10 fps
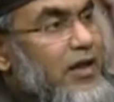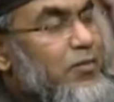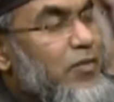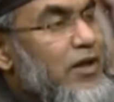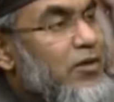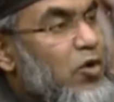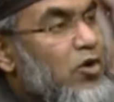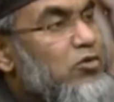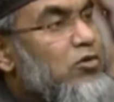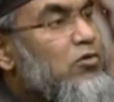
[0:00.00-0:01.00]
মানে
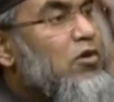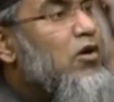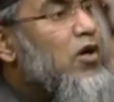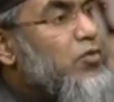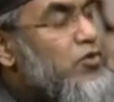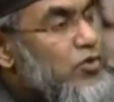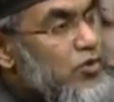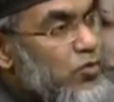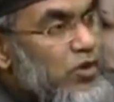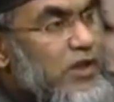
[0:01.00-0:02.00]
রক্তর গঙ্গা
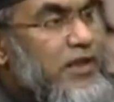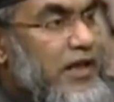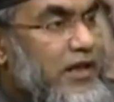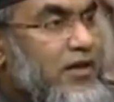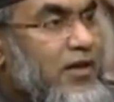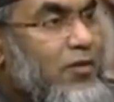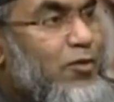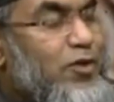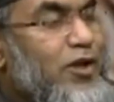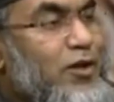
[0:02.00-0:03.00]
পর্যন্ত বইয়ে দেয়
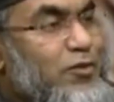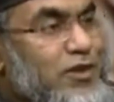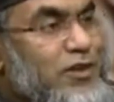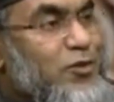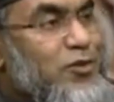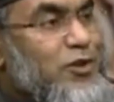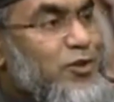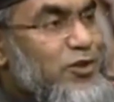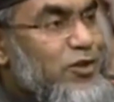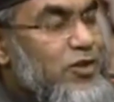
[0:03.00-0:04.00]
আমার মনে হয় উনি দ্বিতীয়
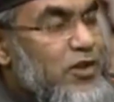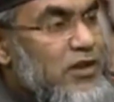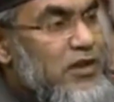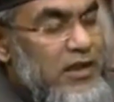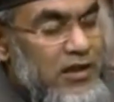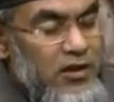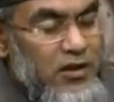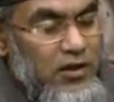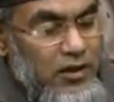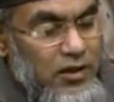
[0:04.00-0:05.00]
বিশ্বযুদ্ধের কথা দেখিয়ে
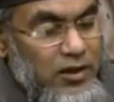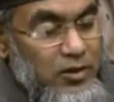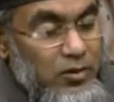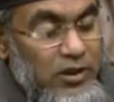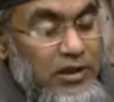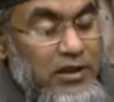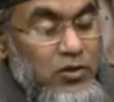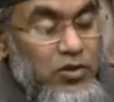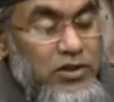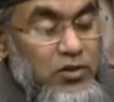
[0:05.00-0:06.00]

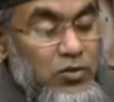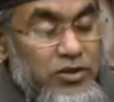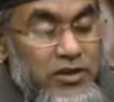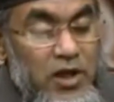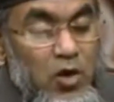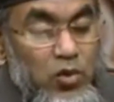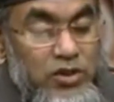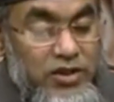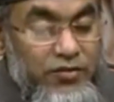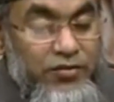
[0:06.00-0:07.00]
ইঙ্গিত করেছেন ও
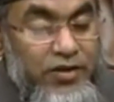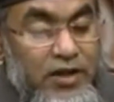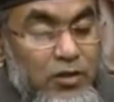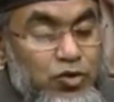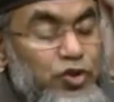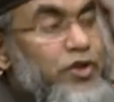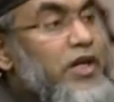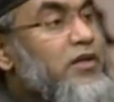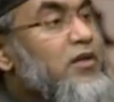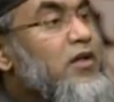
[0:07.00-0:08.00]
হ্যাঁ। সাফকান
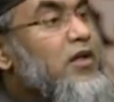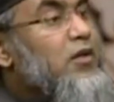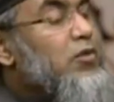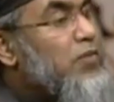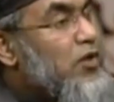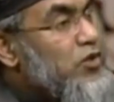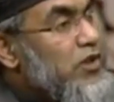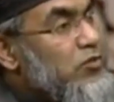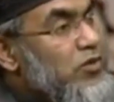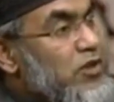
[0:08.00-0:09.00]
মুজুরিয়ান এবং
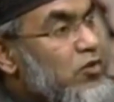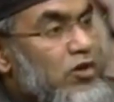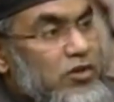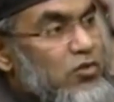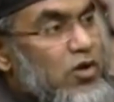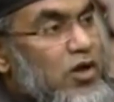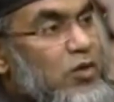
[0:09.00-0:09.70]
মানুষের মধ্যে রক্তের গঙ্গা